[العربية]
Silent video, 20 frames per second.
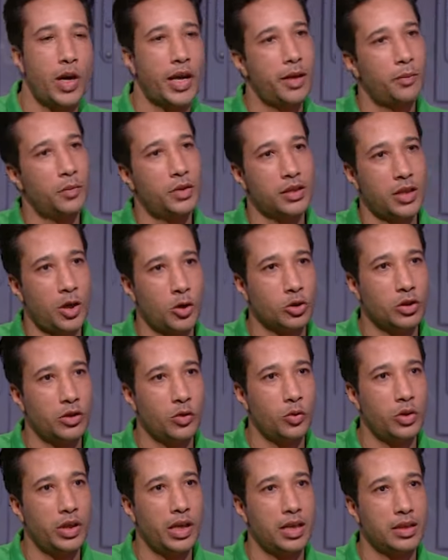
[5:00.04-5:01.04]
جون وهو جايب
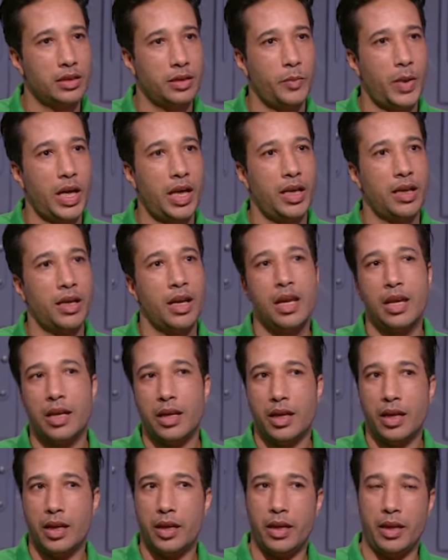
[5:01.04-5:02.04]
29 جون لغزل
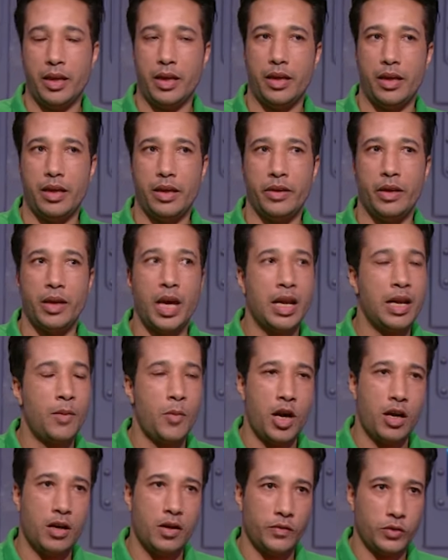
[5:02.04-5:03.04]
المحله
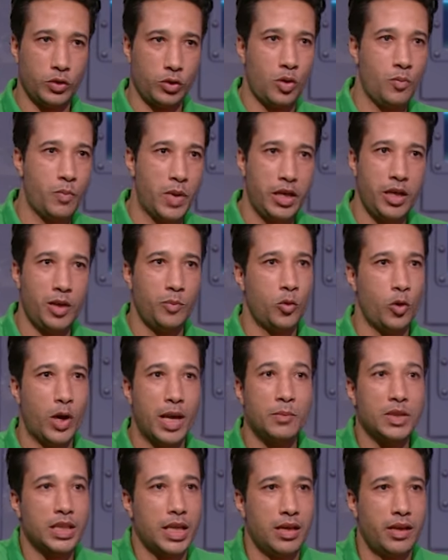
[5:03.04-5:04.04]
آه انا ما اعرفش هم
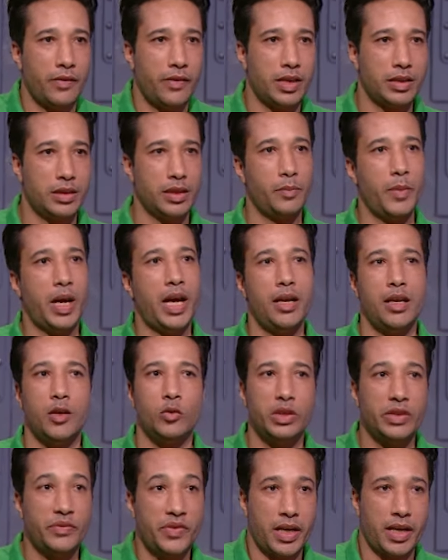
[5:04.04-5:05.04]
لعبوا كام سنه في غزل
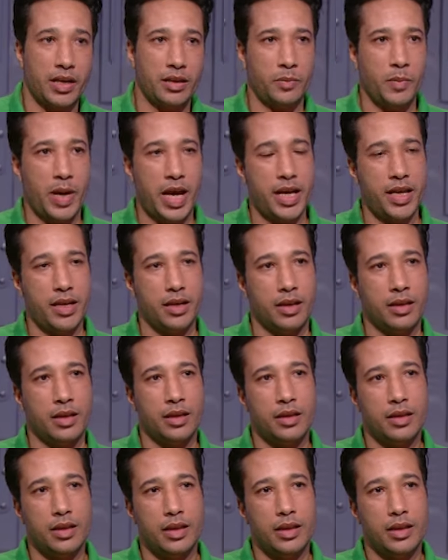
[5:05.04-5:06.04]
المحله ودي فرقت
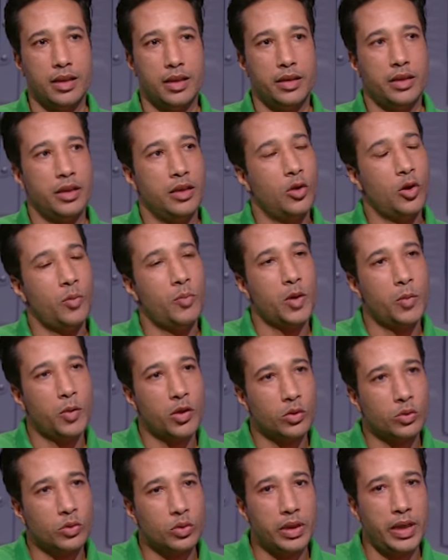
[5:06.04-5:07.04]
معايا لان
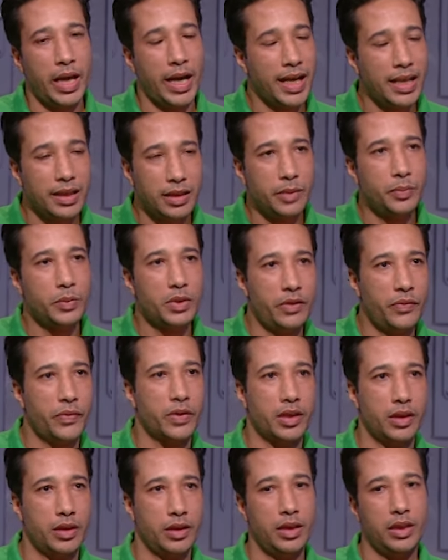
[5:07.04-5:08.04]
هم برضو الحاجات دي
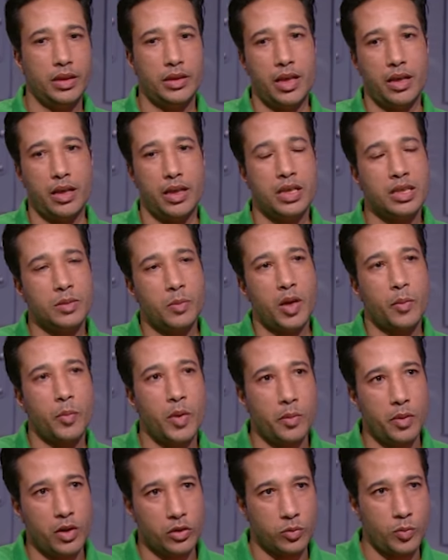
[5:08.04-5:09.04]
بتفرق ان انت
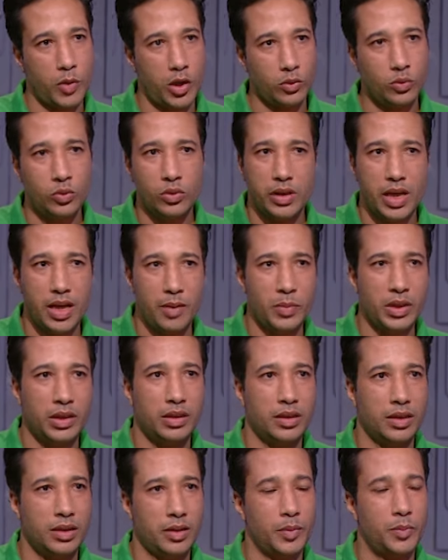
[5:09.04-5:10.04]
اسمك ما يبقاش محطوط
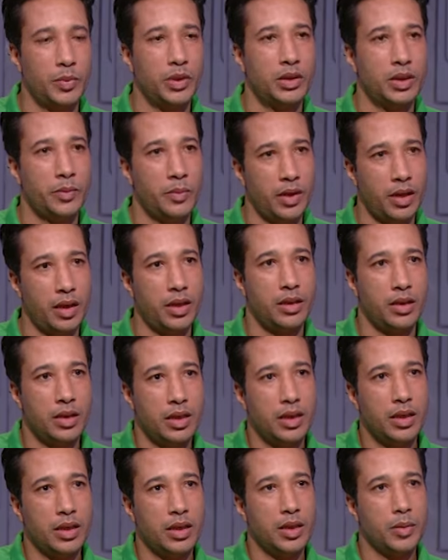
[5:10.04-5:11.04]
لا بت
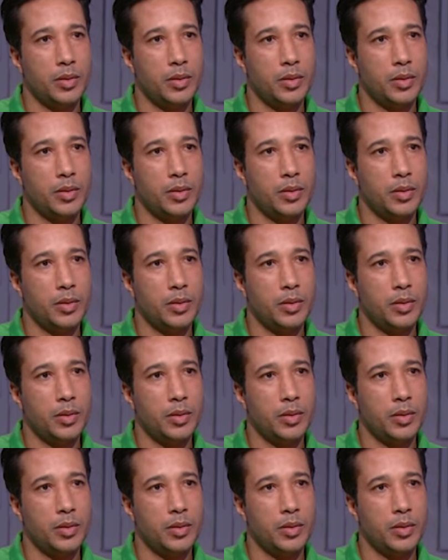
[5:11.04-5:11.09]
بتبقى